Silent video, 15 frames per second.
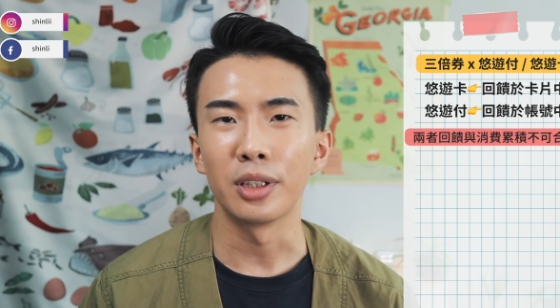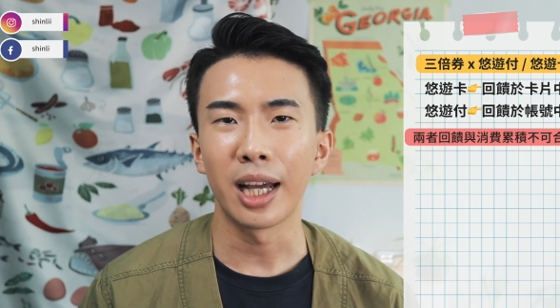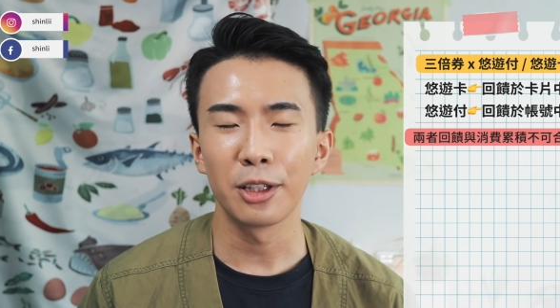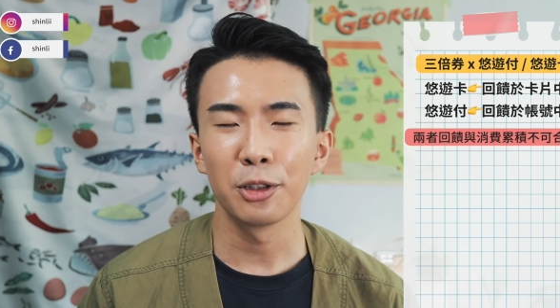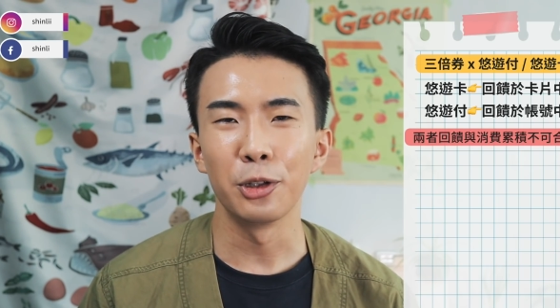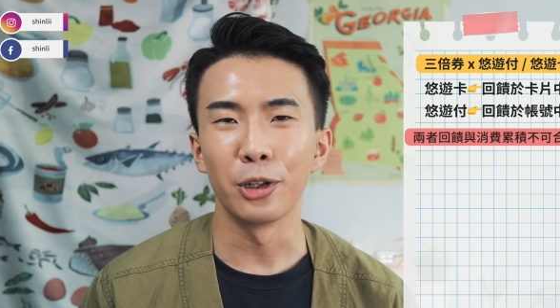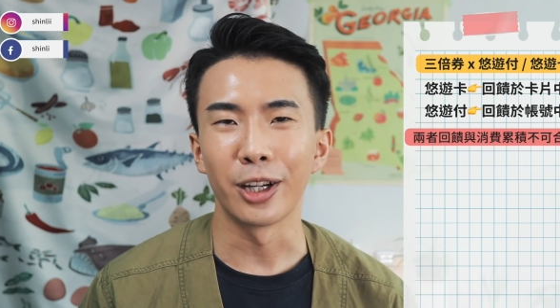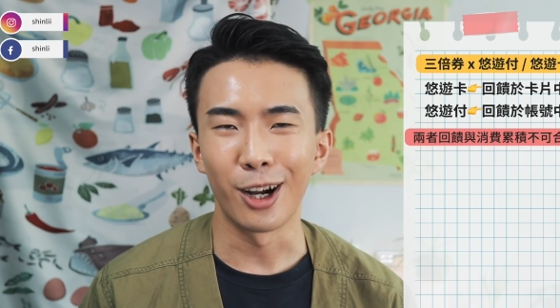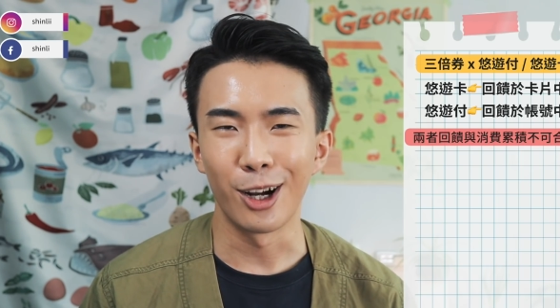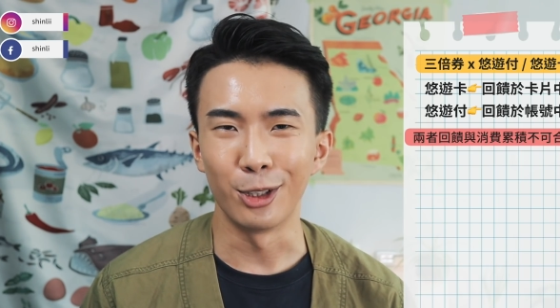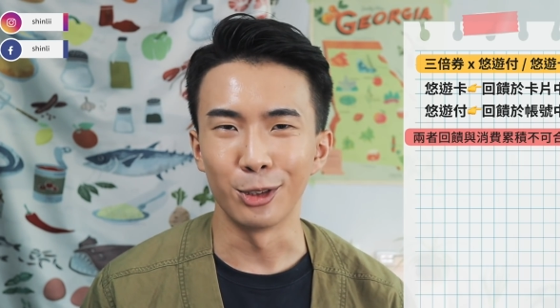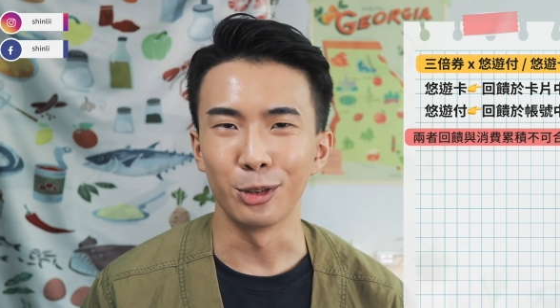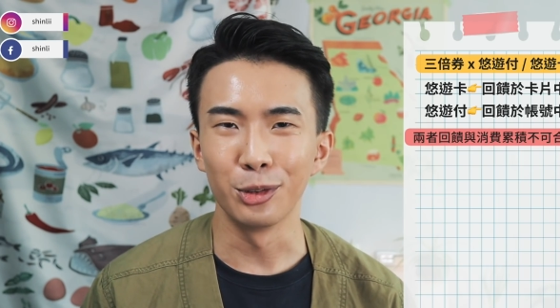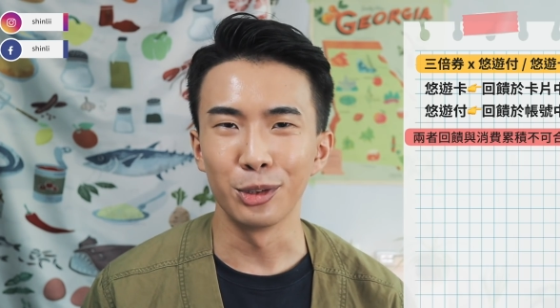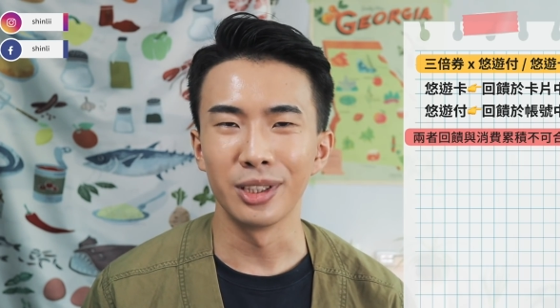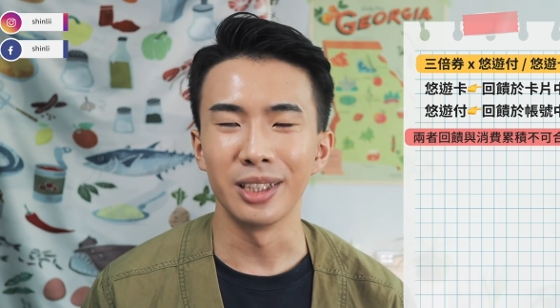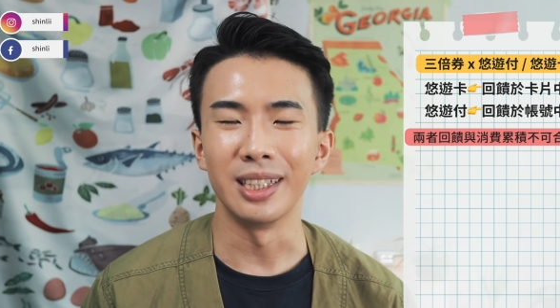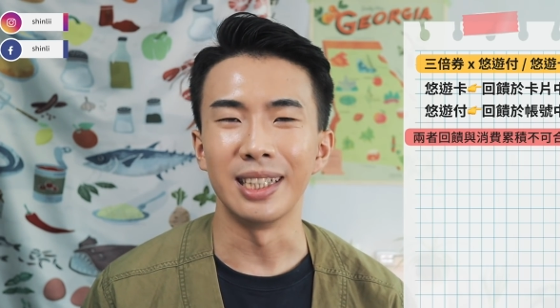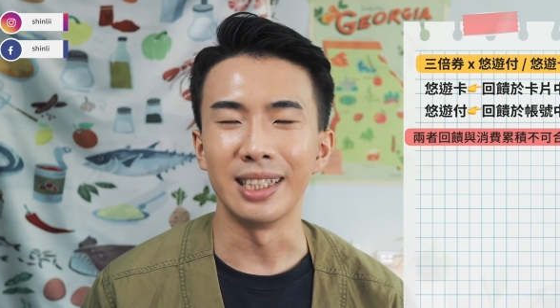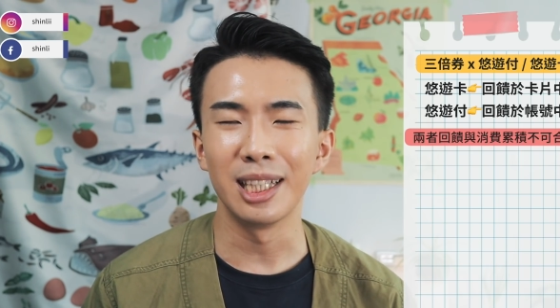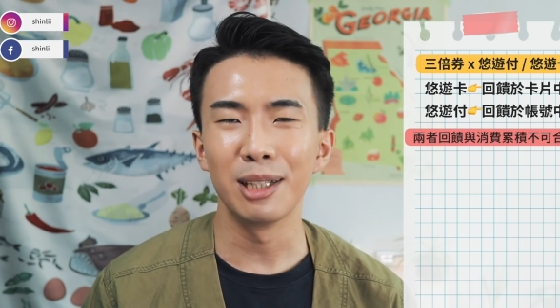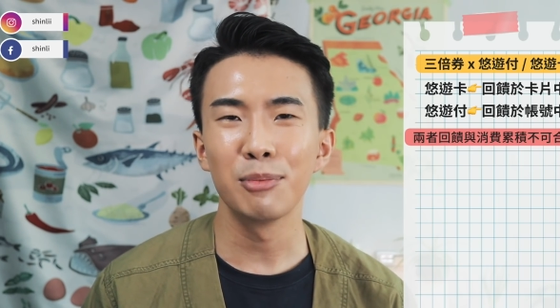它都有一个好处，就是
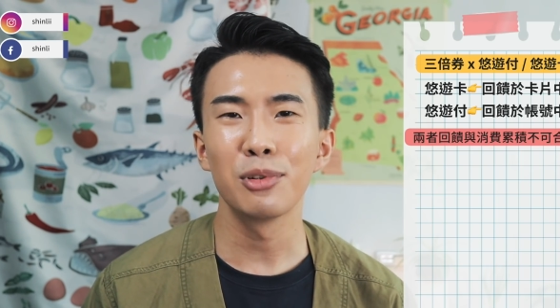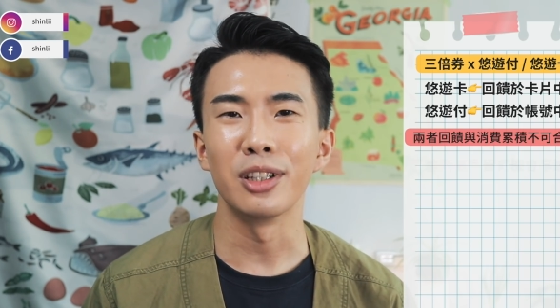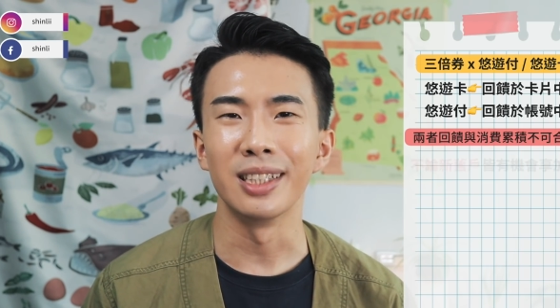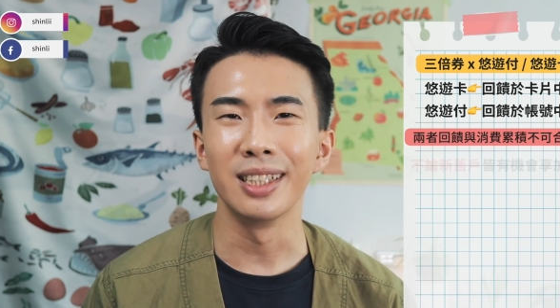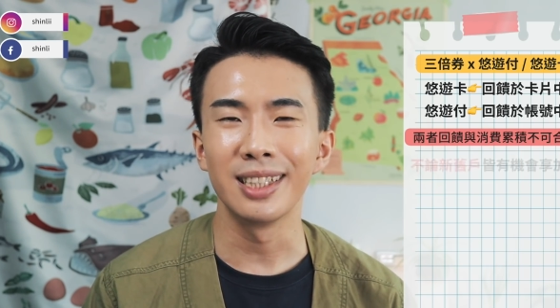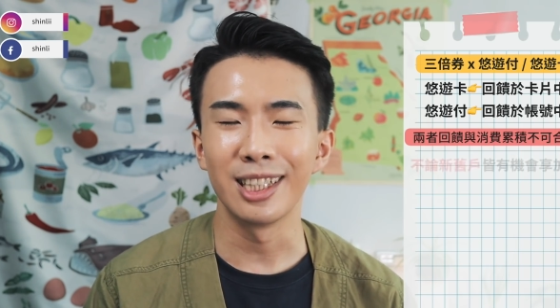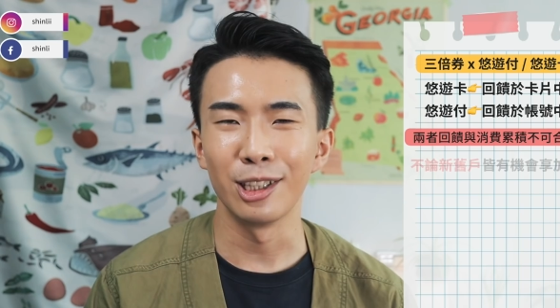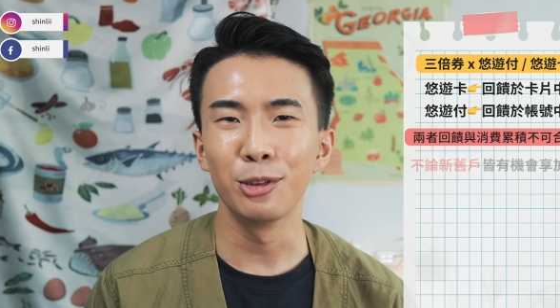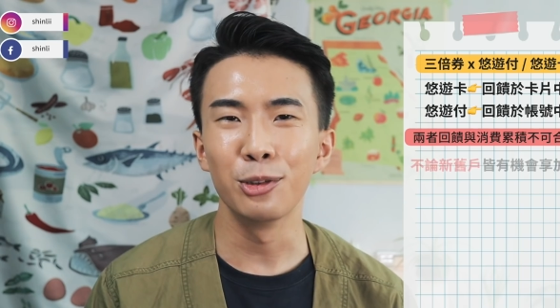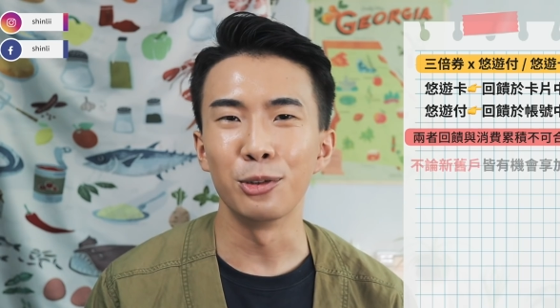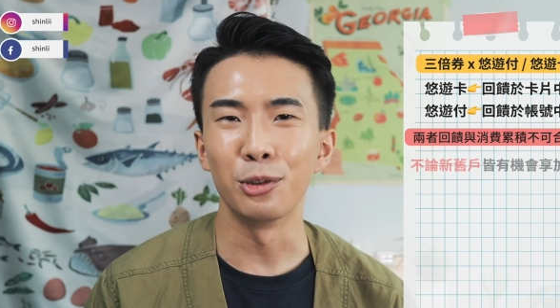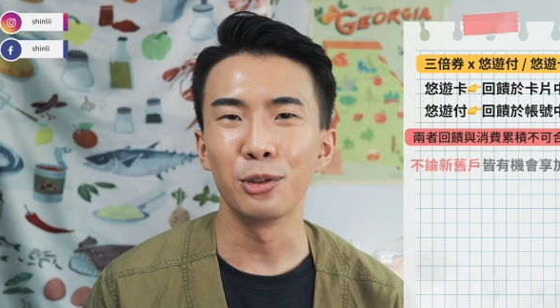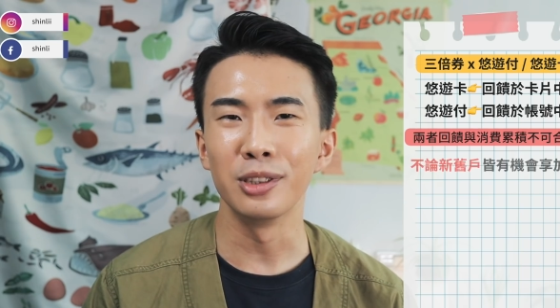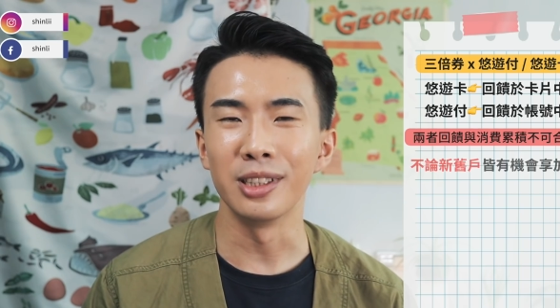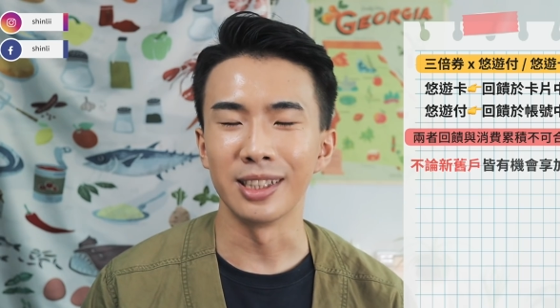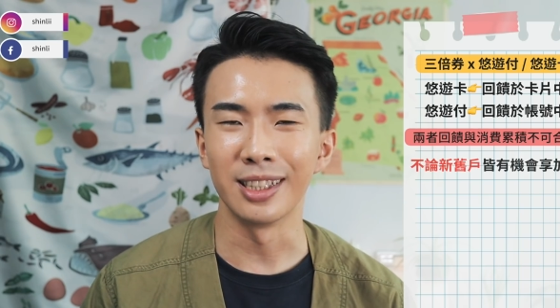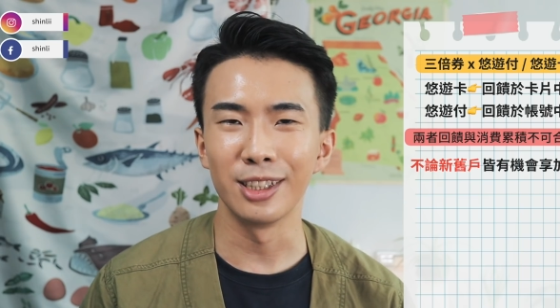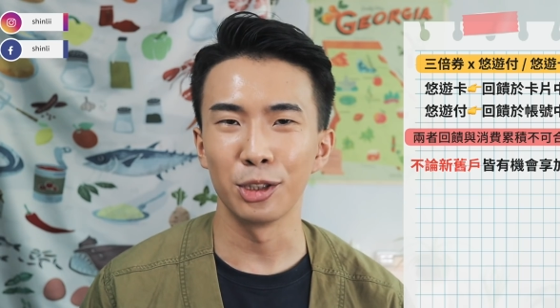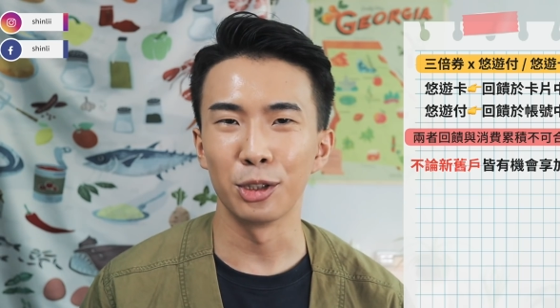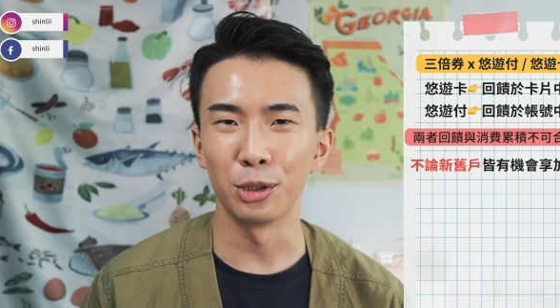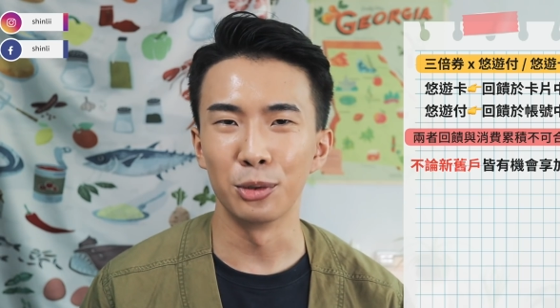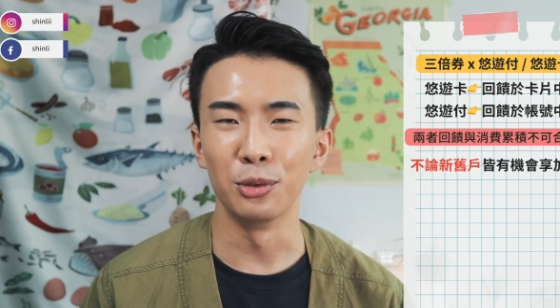你今天不管是新户或者是
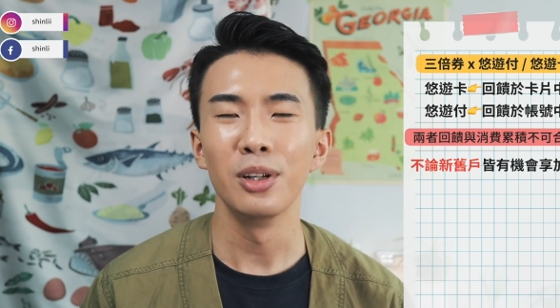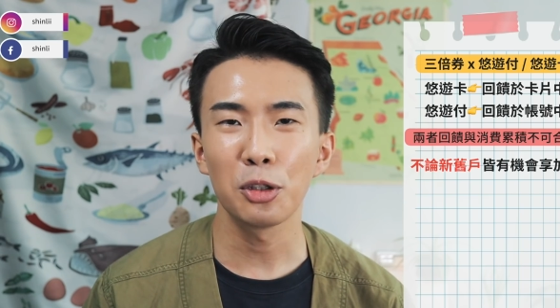旧户，